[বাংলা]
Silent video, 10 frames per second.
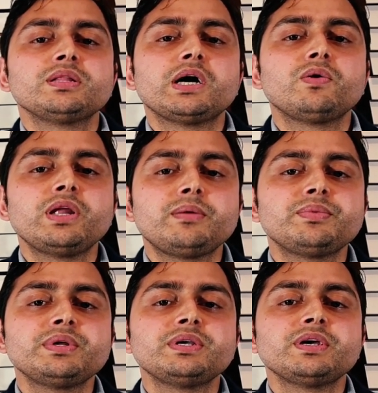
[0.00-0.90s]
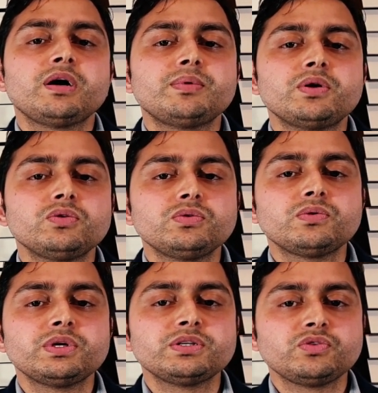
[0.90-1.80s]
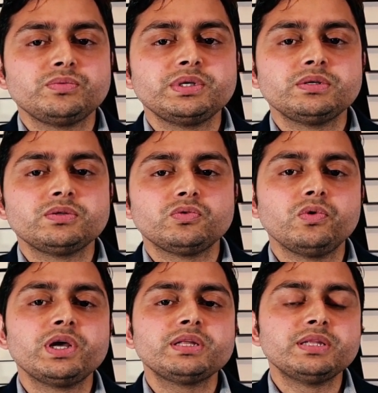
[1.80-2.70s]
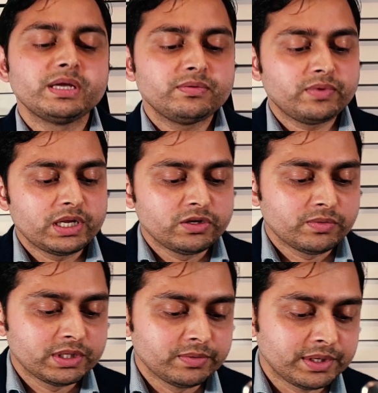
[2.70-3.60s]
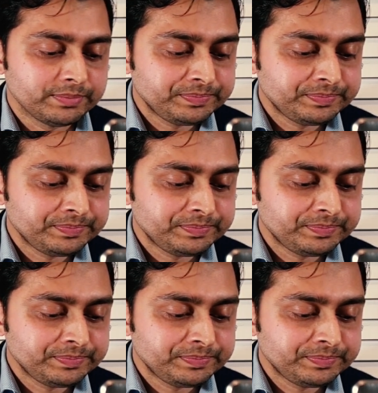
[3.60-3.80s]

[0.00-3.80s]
তাহলে আপনি আবার নতুন করে ছবি তুলে দেন ফাইল জমা দিবেন